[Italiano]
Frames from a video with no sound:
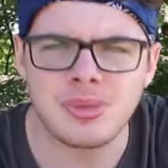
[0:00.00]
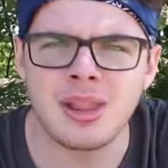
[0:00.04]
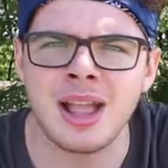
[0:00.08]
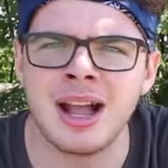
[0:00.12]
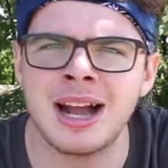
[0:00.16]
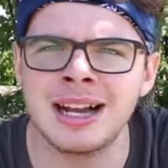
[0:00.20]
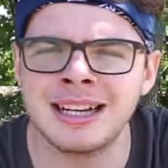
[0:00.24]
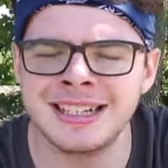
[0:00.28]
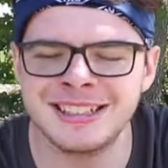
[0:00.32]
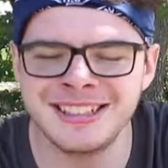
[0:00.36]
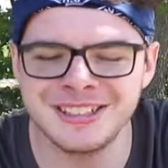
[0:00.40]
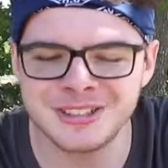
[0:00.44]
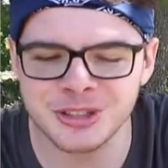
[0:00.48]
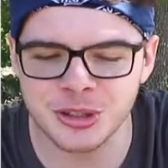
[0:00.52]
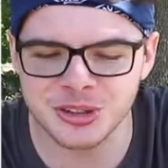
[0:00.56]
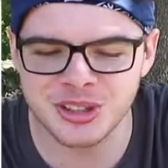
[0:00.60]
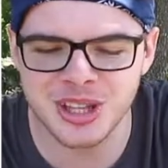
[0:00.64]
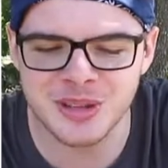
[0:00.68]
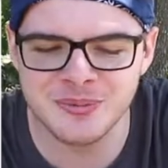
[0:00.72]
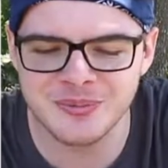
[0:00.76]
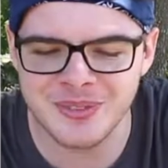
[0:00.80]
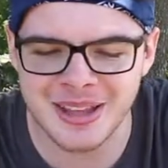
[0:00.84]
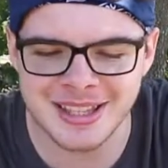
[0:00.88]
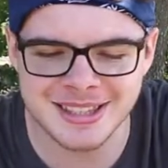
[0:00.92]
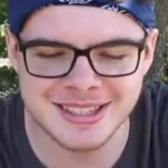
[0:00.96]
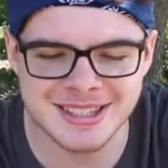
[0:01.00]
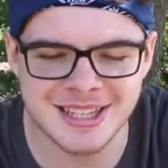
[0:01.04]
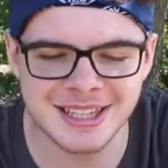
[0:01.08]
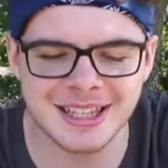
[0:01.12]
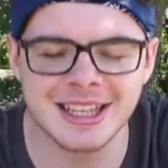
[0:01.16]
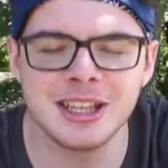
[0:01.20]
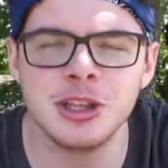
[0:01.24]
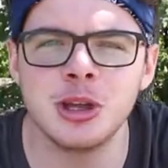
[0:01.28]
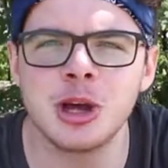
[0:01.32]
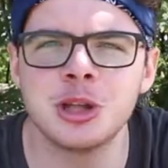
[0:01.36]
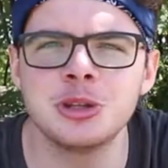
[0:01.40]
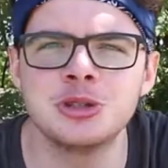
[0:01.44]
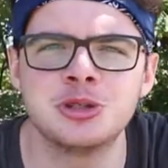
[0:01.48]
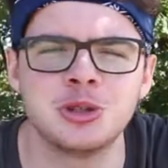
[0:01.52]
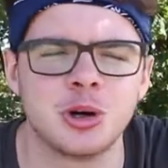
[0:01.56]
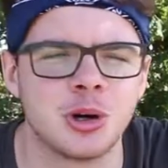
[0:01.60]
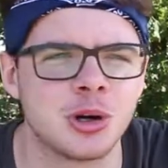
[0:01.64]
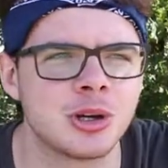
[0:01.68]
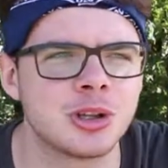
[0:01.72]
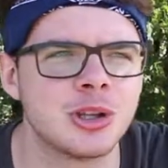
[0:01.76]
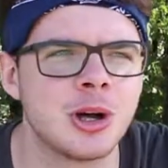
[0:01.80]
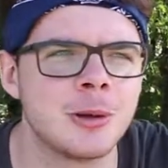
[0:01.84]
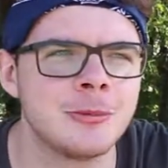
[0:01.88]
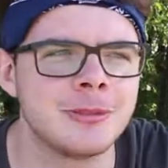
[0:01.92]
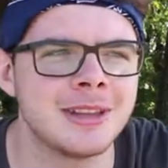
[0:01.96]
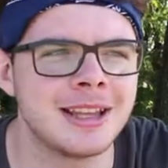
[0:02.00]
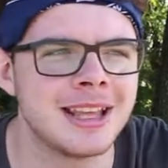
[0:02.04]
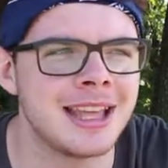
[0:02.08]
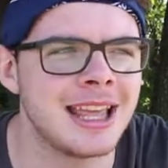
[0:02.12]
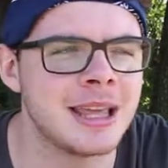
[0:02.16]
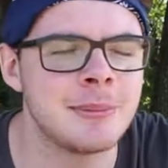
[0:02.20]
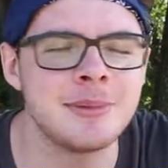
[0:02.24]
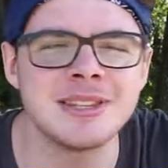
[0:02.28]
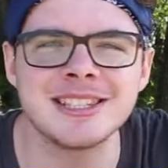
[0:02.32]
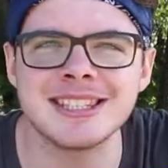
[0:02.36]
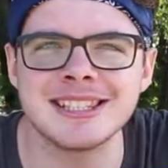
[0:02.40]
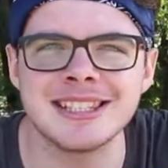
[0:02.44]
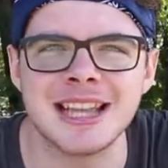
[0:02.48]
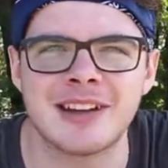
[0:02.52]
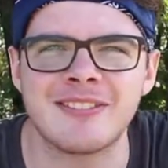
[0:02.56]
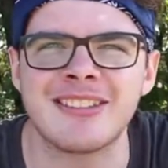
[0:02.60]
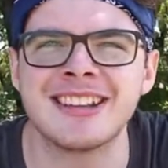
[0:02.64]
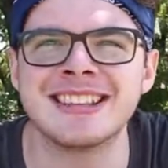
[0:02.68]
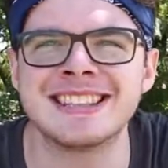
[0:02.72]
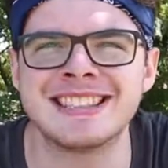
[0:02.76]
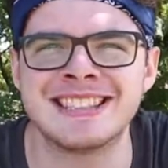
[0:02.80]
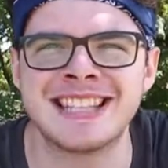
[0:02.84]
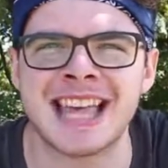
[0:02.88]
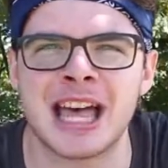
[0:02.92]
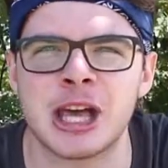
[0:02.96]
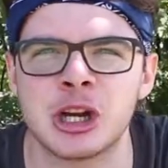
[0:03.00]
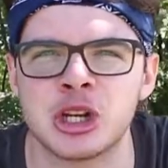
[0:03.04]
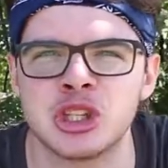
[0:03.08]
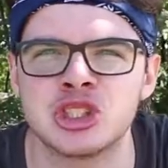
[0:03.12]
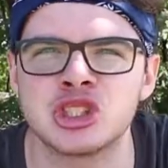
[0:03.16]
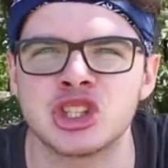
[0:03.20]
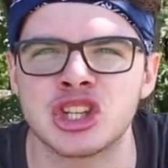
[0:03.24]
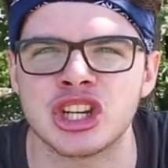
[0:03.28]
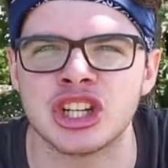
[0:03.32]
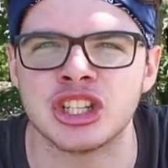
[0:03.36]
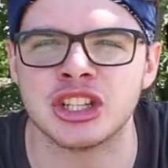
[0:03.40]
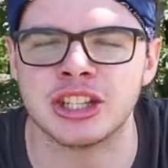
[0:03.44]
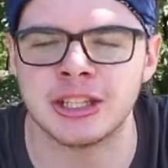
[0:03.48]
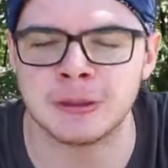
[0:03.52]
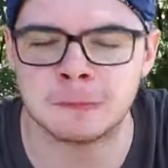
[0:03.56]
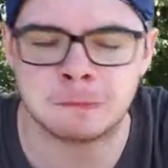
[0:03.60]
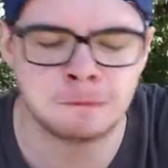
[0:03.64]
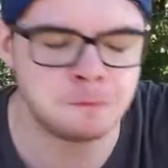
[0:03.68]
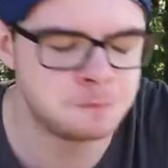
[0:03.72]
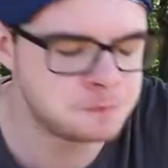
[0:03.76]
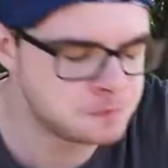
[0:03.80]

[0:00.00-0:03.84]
alle 18 e mezza che io aggiorno e mi segnava 0 iscritti